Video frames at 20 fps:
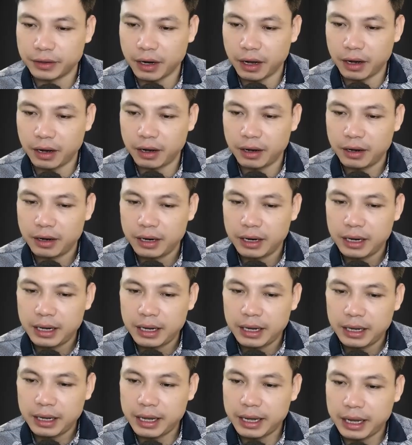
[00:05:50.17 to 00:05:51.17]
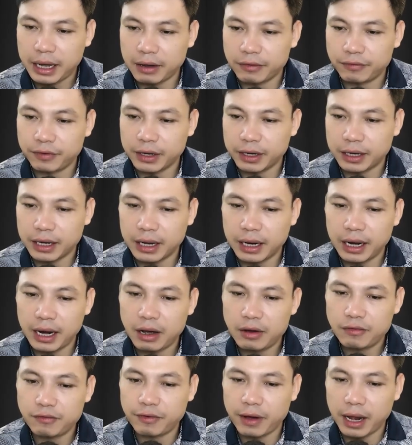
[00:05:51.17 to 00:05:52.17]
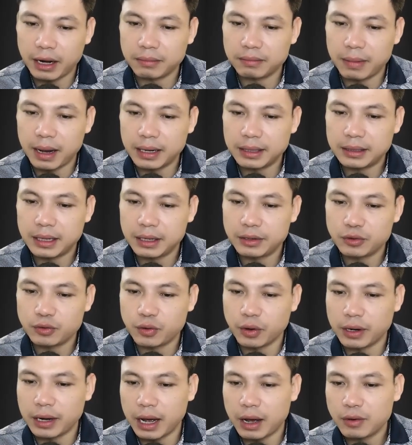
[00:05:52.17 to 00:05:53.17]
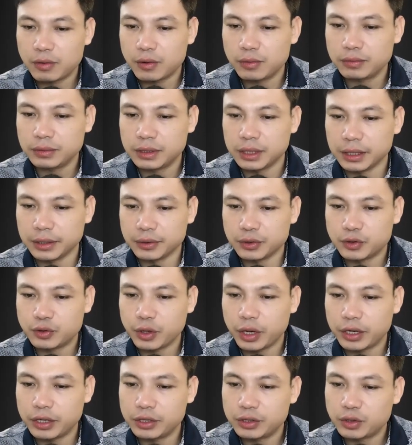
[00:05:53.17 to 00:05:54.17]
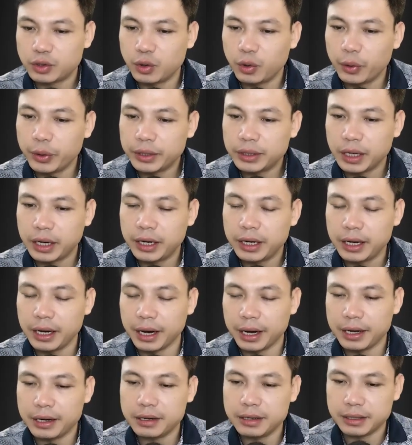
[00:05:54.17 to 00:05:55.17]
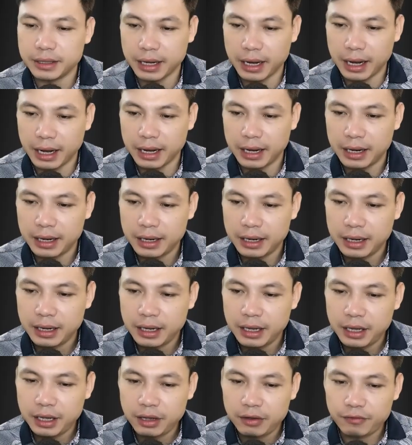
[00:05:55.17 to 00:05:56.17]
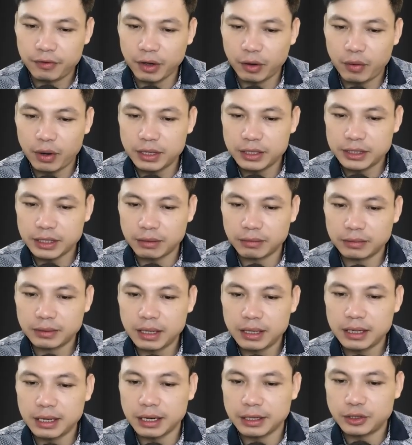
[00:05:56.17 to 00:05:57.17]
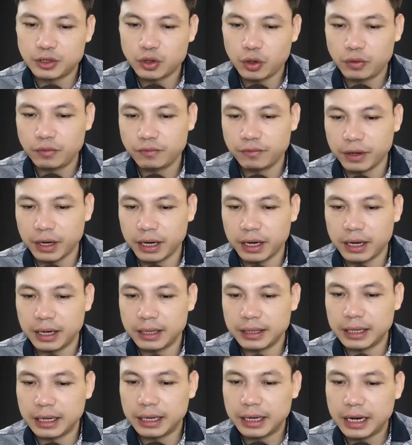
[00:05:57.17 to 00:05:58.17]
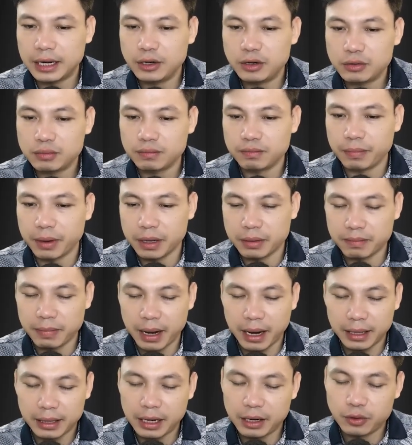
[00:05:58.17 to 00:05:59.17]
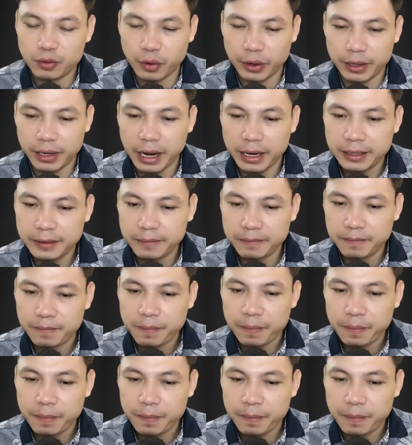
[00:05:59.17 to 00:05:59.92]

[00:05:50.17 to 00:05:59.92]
Nói đoạn bà liền quay ngoắt người ra về. Bây giờ hai người thầy trò lão Hoàng mới hiểu ra nguyên nhân tại sao hôm nay bà lại bất chấp sự ngăn cản của hai